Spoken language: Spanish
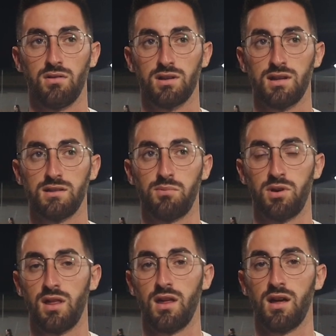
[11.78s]
lo que es la
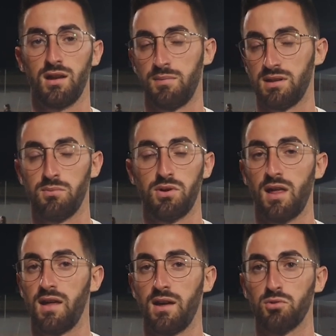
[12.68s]
temporada, la
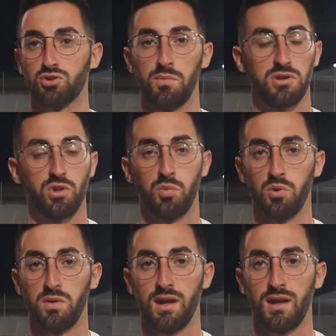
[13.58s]
pretemporada hemos competido
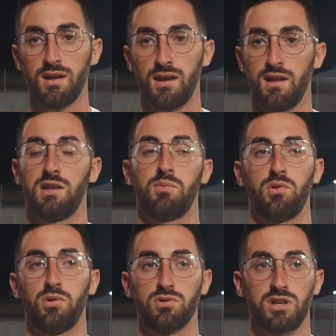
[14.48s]
muy bien, el
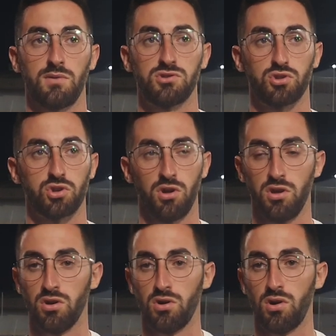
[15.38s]
equipo se ha visto
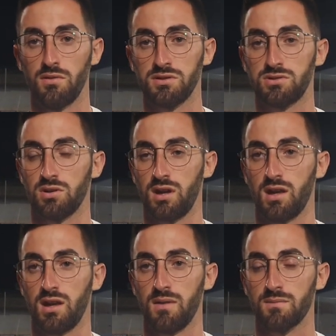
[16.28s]
sólido, ha visto
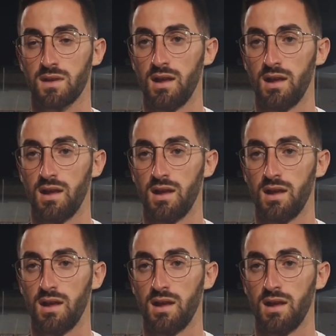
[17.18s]
que,